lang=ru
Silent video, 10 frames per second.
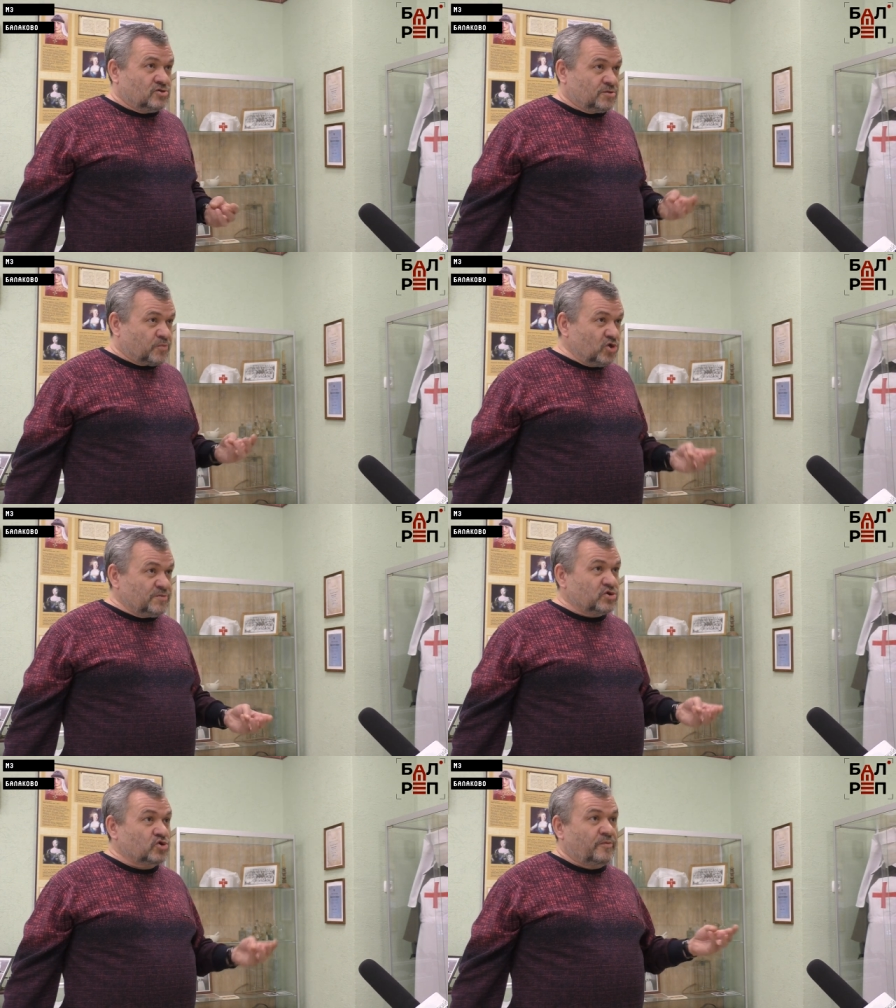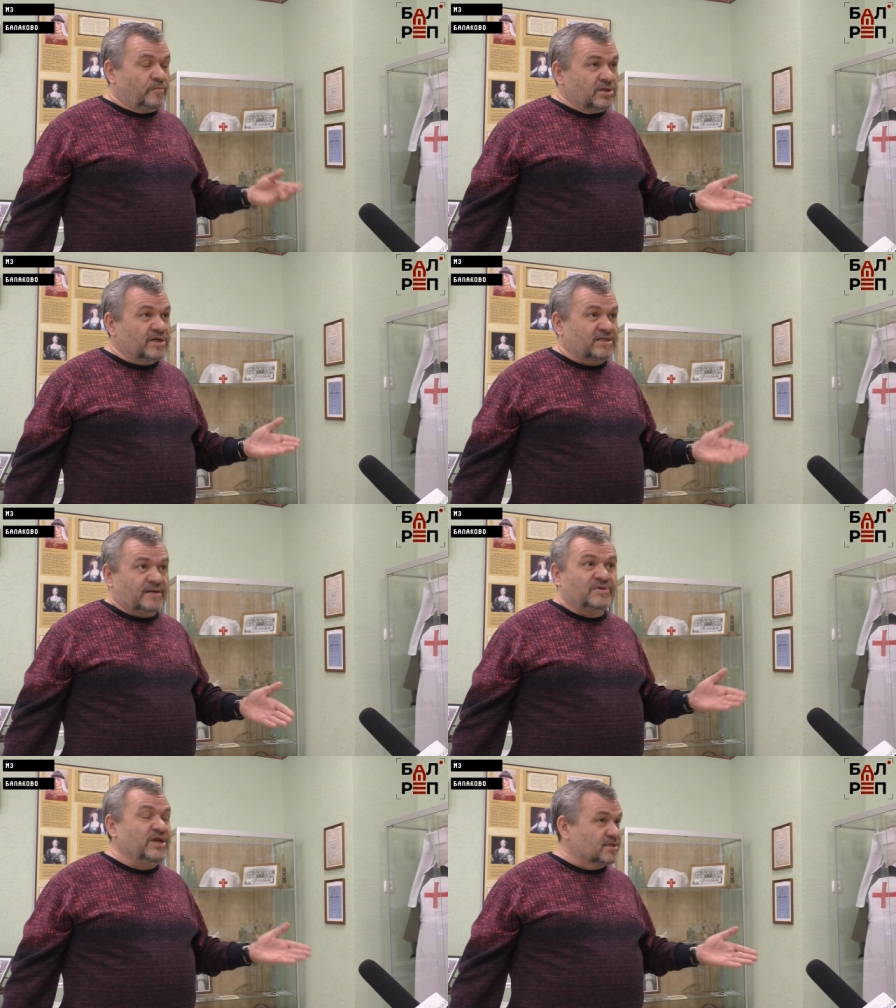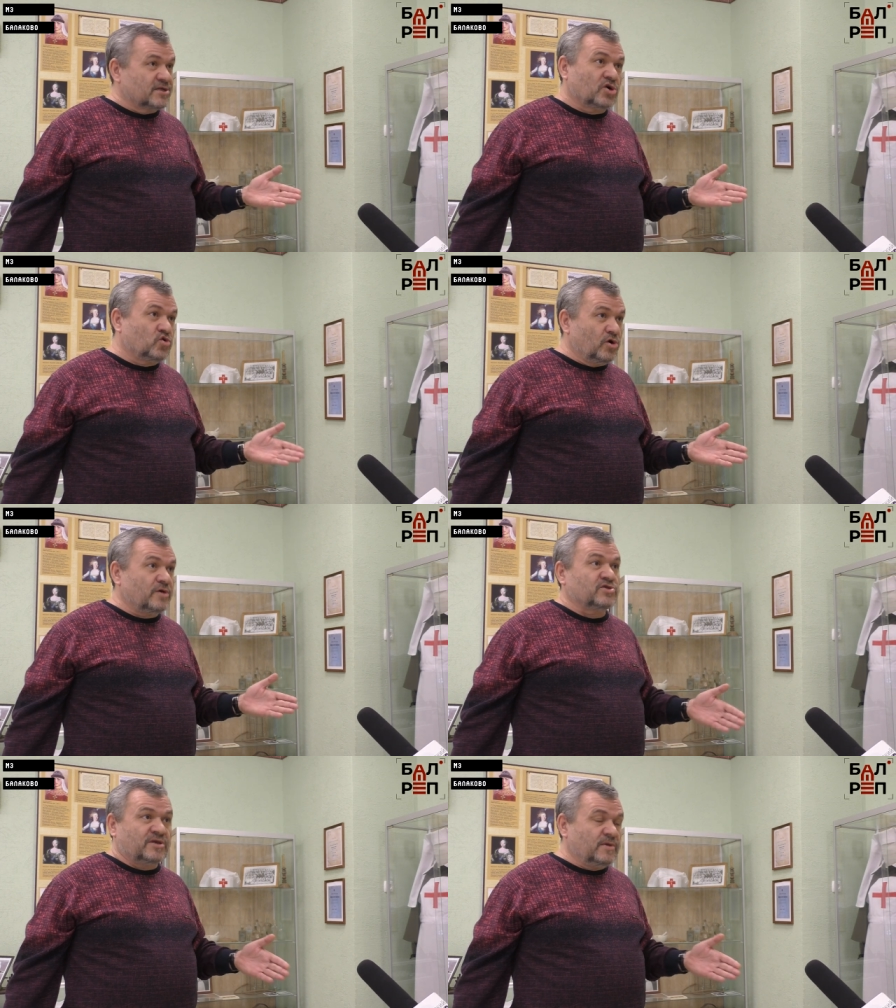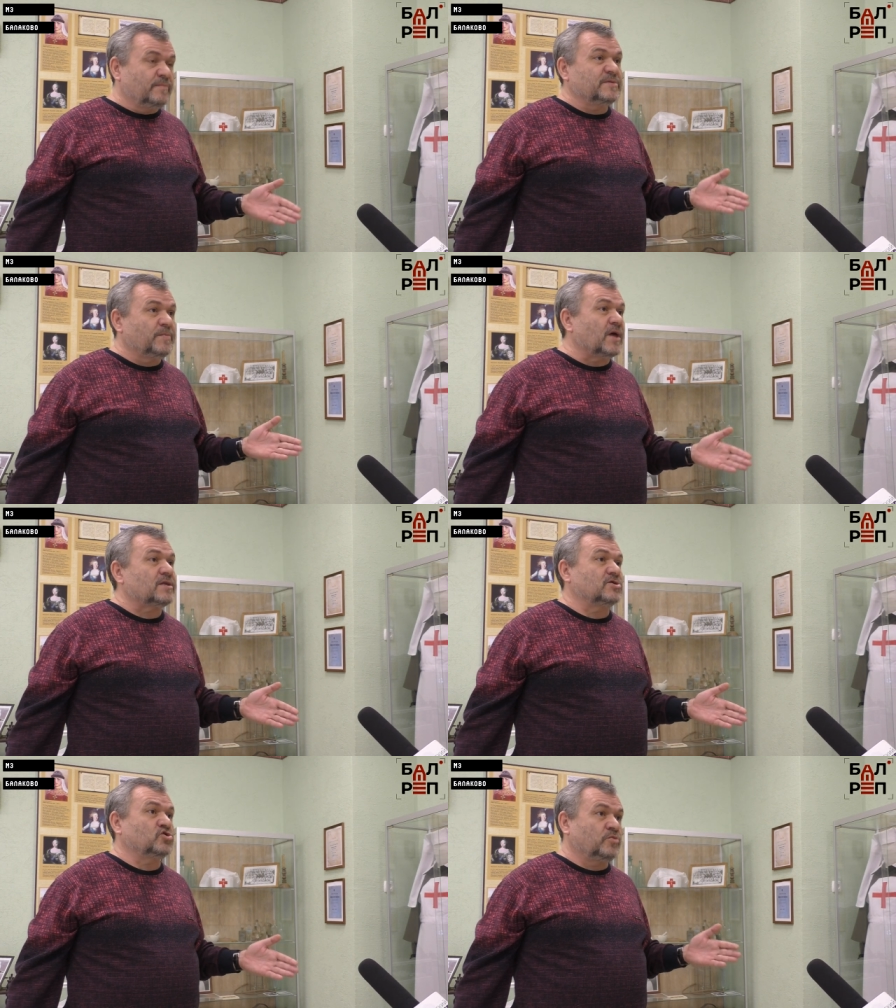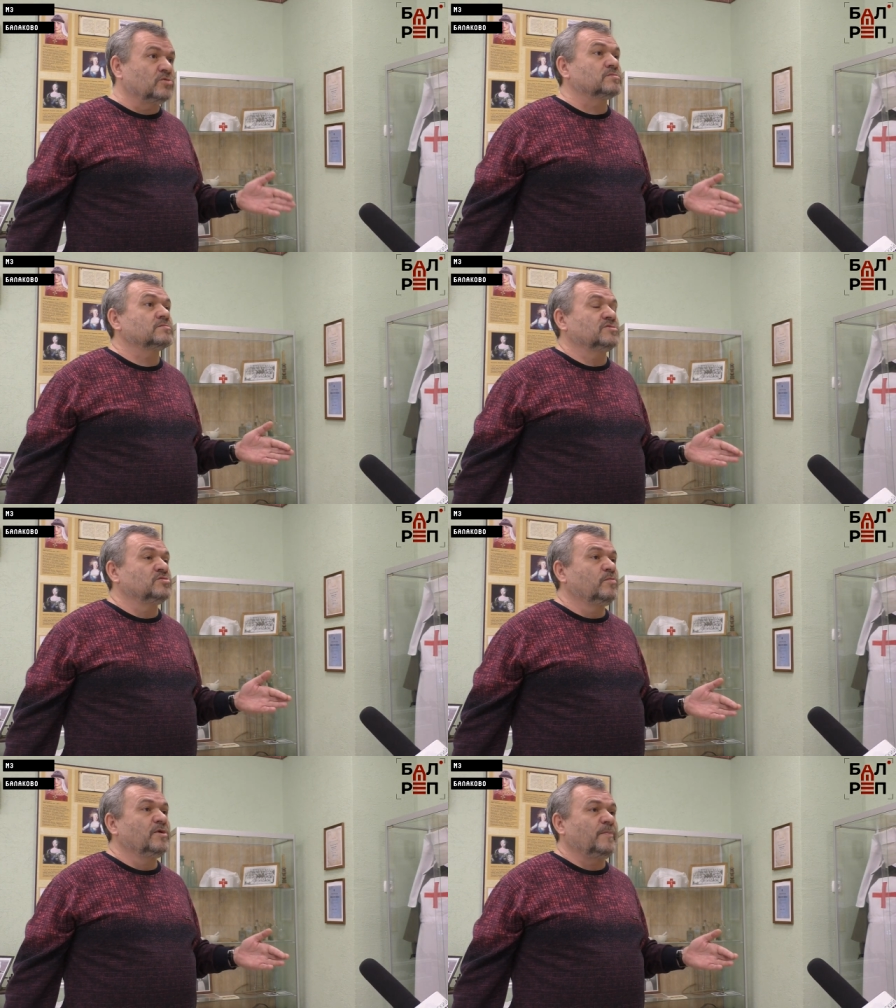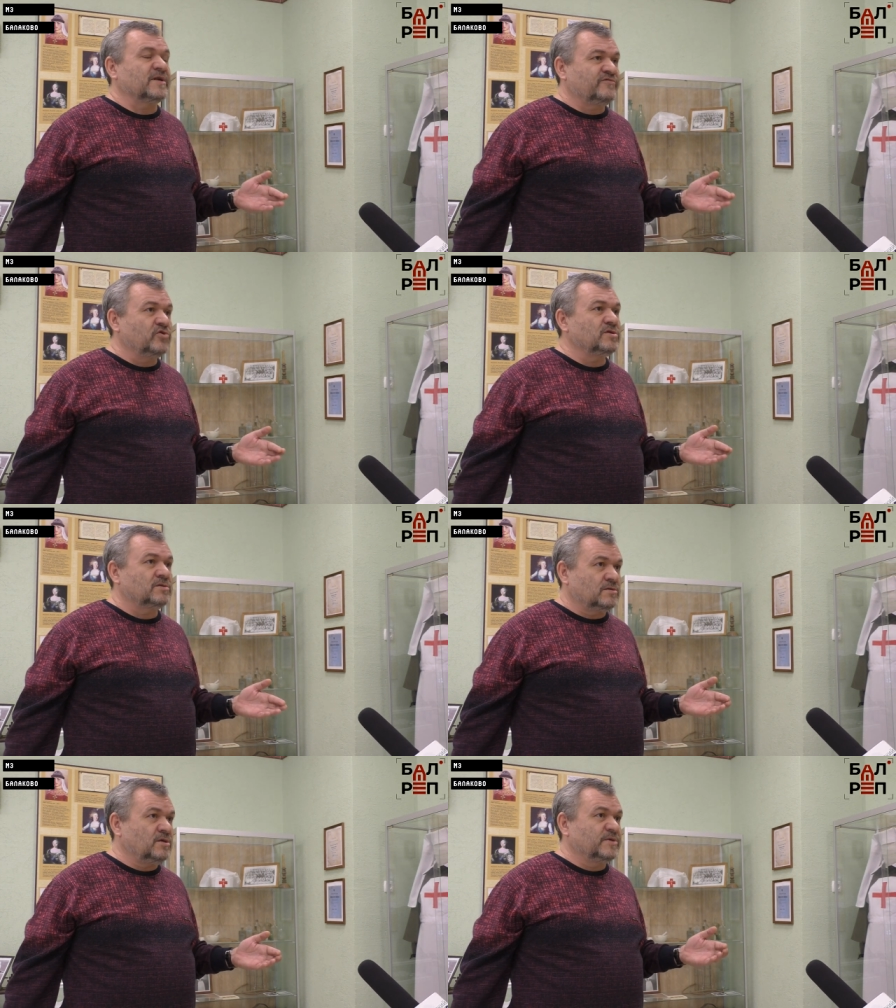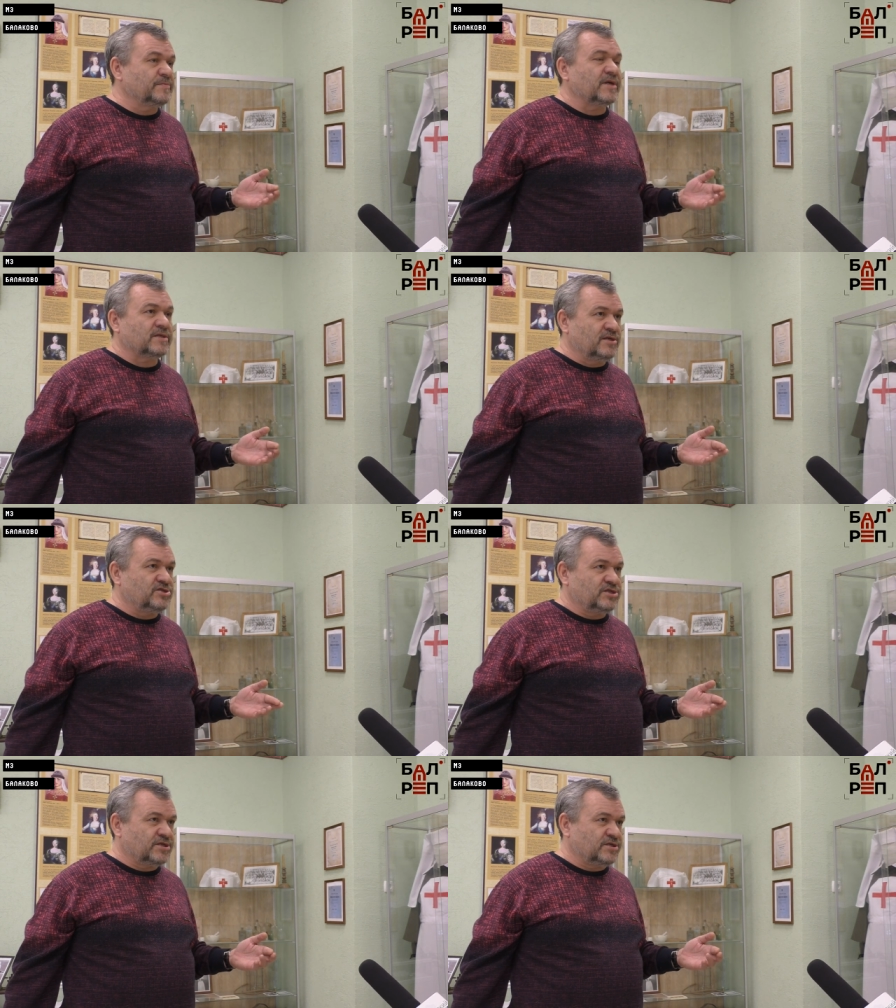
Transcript: с просьбой, чтобы было хотя бы несколько коек, вот именно бесплатных, чтобы он, ему было позволено и бесплатно лечить